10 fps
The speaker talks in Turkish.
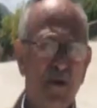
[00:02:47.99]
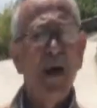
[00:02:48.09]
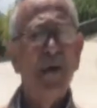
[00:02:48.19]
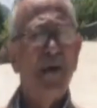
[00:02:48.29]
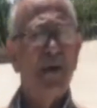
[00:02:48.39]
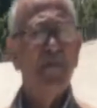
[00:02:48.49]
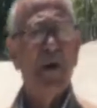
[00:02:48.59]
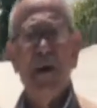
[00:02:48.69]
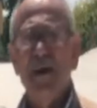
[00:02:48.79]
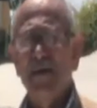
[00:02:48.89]
Akkese
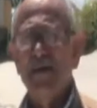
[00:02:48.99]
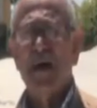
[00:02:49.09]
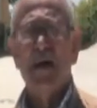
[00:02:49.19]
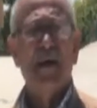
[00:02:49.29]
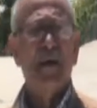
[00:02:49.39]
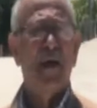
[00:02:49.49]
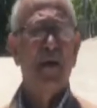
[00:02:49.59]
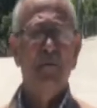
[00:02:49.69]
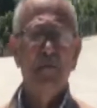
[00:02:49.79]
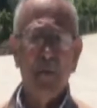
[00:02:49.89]
Mahallesi
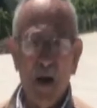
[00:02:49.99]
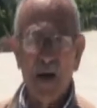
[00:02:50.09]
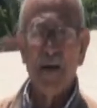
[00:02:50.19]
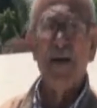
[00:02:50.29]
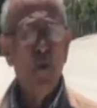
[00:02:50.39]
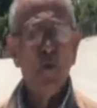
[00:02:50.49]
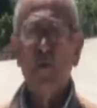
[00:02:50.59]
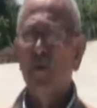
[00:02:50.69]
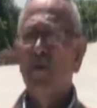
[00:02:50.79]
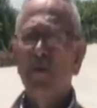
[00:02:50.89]
sakinlerim adına
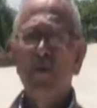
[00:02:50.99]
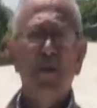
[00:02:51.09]
Ordu,